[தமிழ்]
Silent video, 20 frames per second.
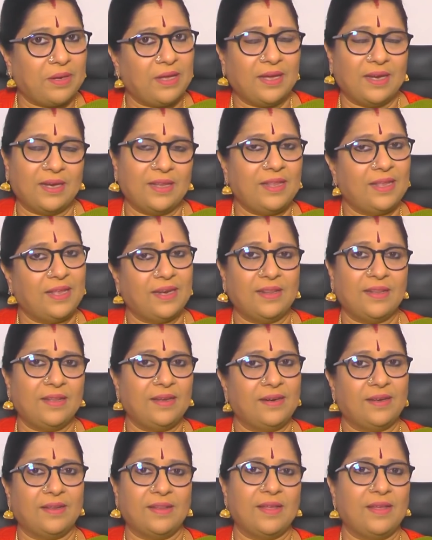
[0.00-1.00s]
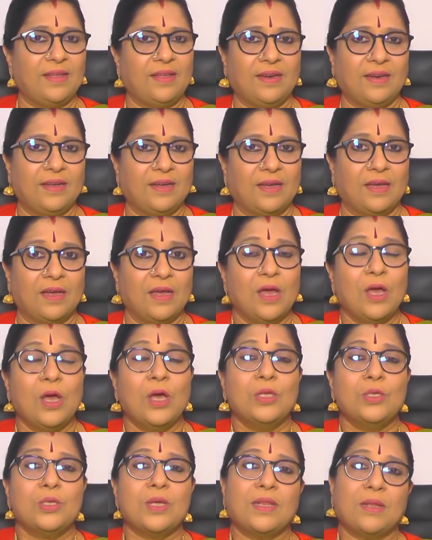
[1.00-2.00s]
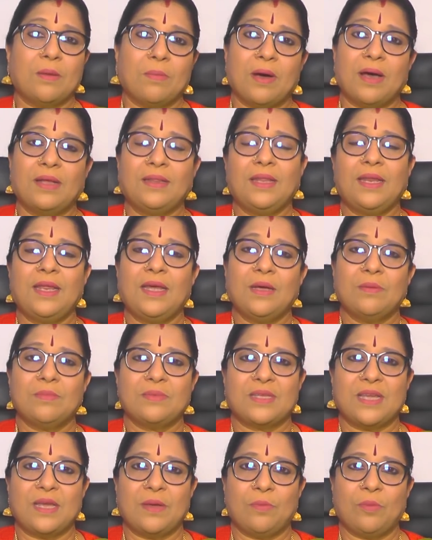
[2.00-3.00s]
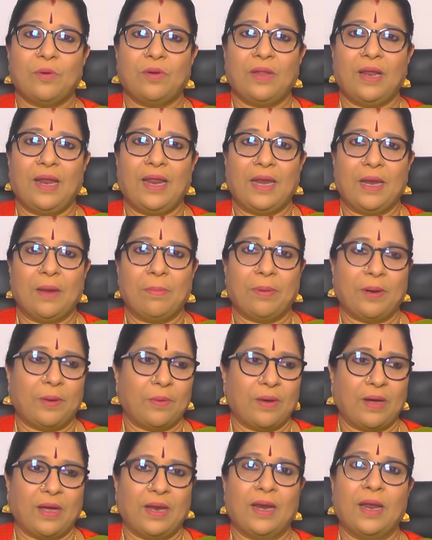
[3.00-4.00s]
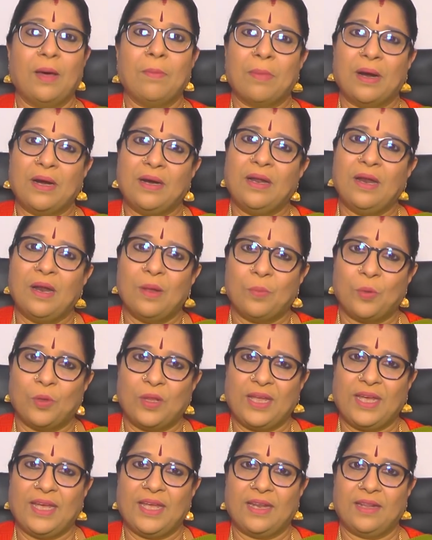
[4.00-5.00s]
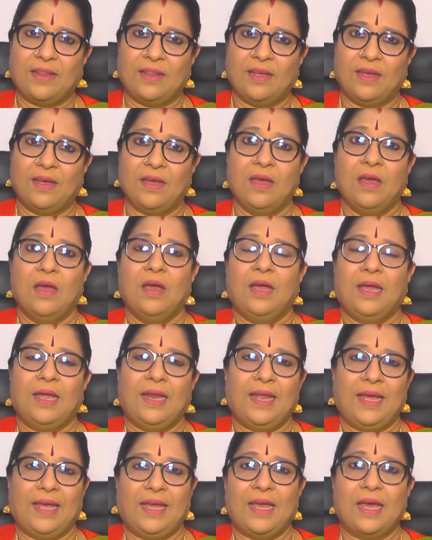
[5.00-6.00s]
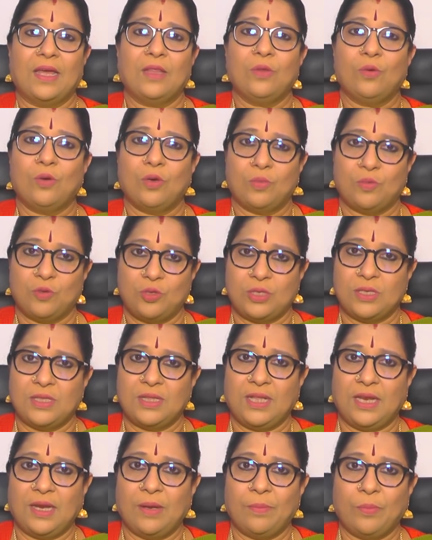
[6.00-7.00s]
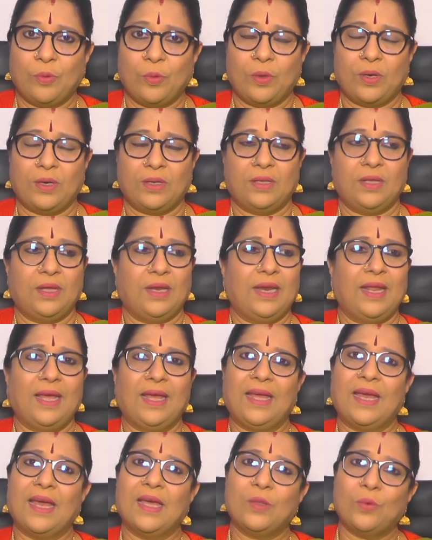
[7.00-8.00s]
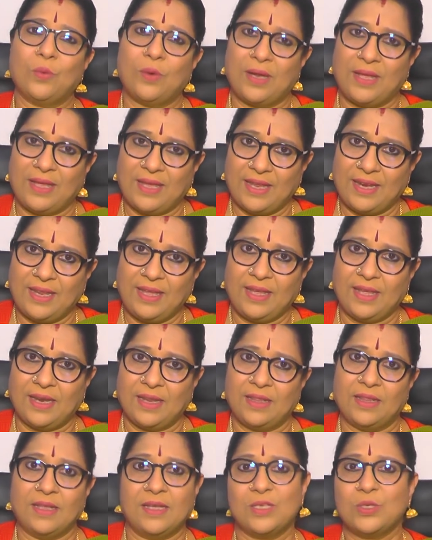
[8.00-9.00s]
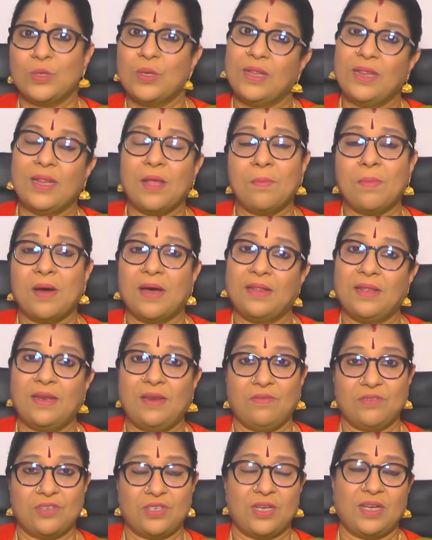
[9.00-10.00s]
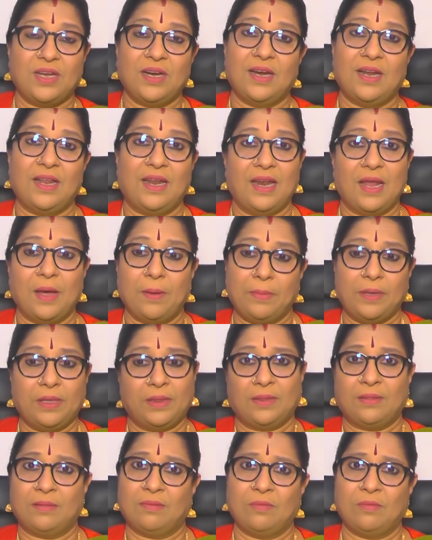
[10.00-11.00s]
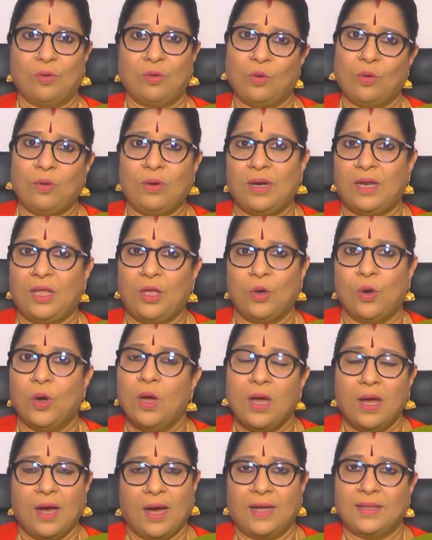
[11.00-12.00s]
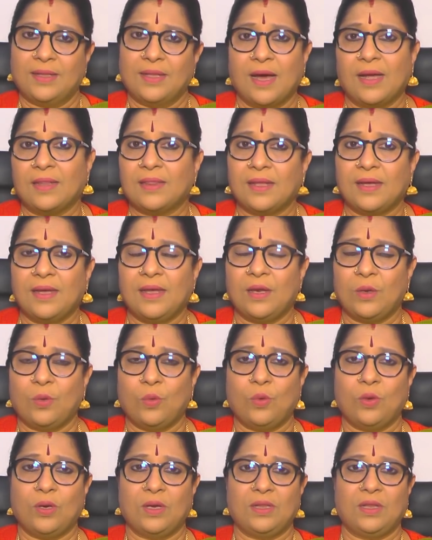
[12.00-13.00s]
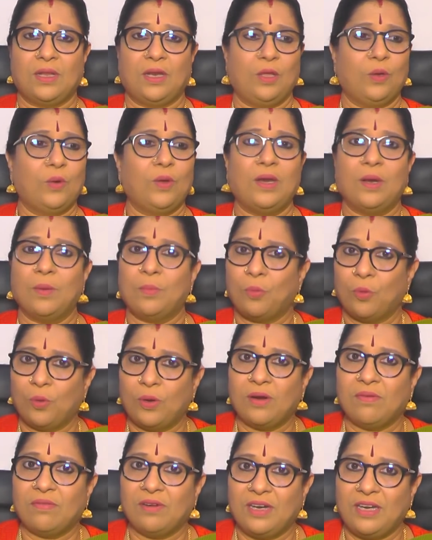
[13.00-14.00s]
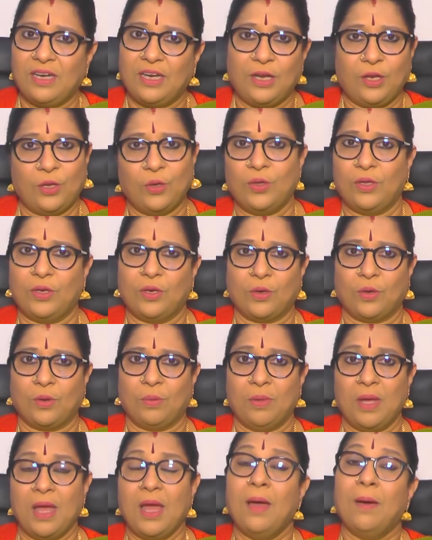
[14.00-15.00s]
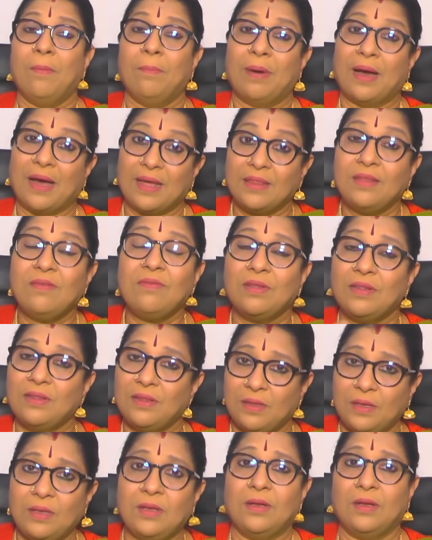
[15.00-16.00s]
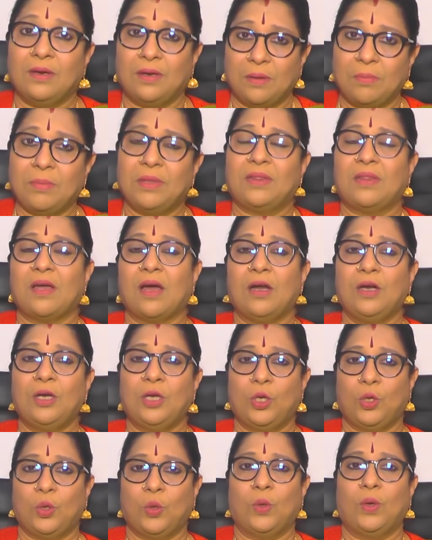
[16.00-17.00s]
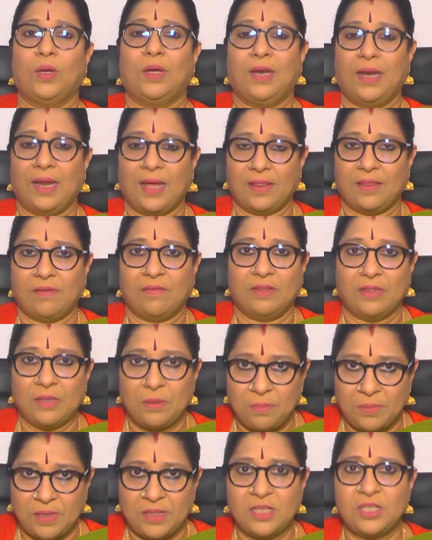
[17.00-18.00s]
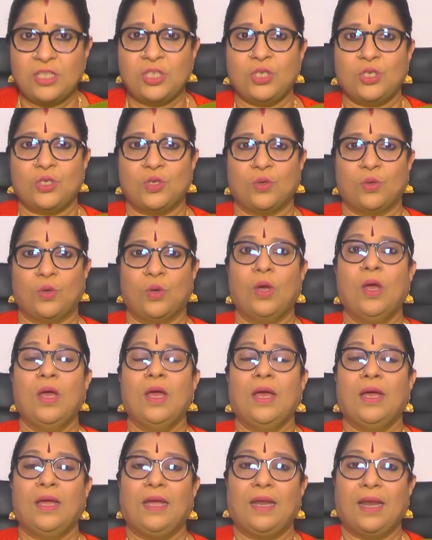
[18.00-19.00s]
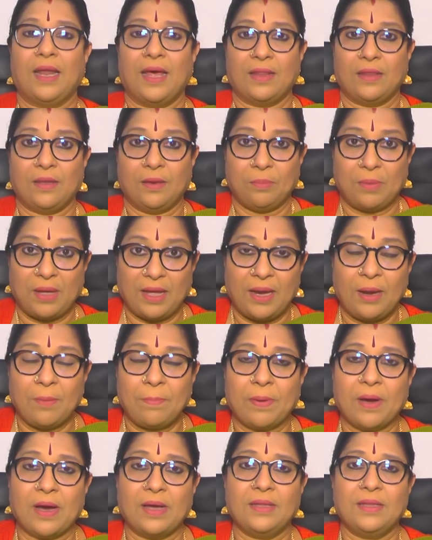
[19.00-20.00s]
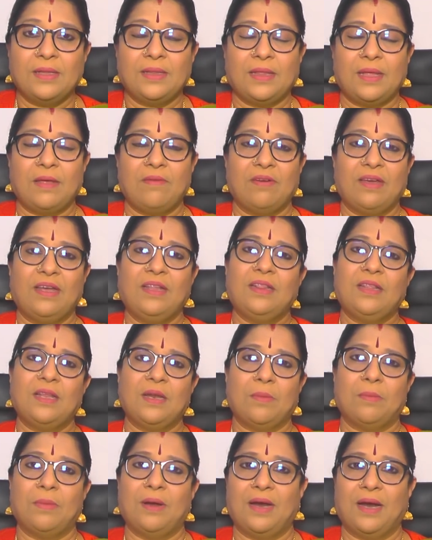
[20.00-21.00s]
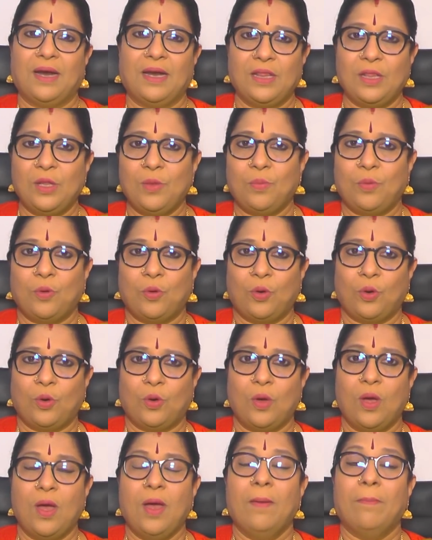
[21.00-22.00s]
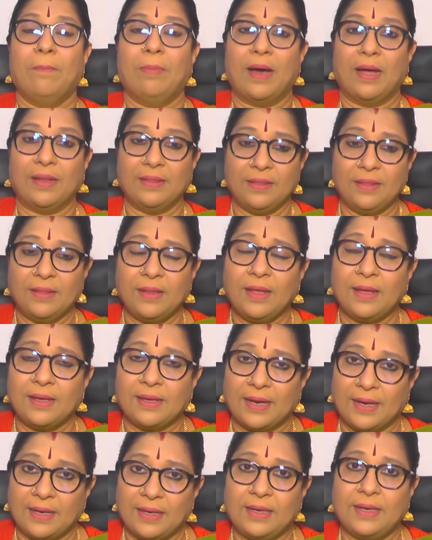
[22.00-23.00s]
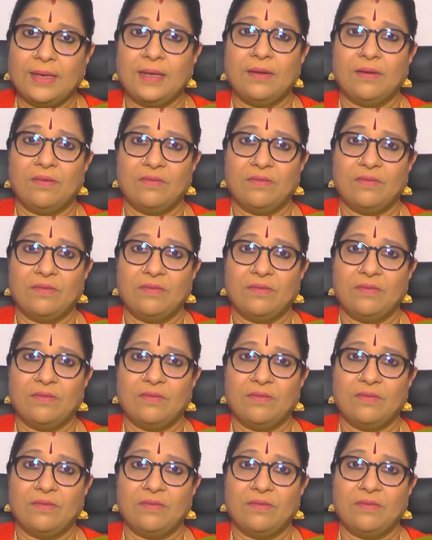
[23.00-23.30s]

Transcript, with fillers: அப்படிங்கிறது இருந்துக்கிட்டு தான் இருக்குது ஸோ அந்த மாந்திரீகம் செய்யும் பொழுதுலாம் என்ன பண்ணுவாங்கன்னா மண்ணில் புதைக்கிறது இல்லை எங்கேயாவது ஒரு முச்சந்தியில் போடுறது இல்லை எங்கேயாவது ஒன்று எரிக்கிறது ஸோ இந்த மாதிரி விஷயங்கள் எல்லாமே ரோட்லேயோ அந்த ஆத்தங்கரை ஓரத்துலேயோ இல்லை போகிற வழியிலையோ இருக்கும் இப்போ அது வந்து நம்ம தாண்டணும் இல்லை அதை வந்து மெதிச்சிட்டோம் இல்லை அது மேலே பாதத்தை வைத்து நம்ம நடந்து போகிறோம் இப்போ அந்த கெட்ட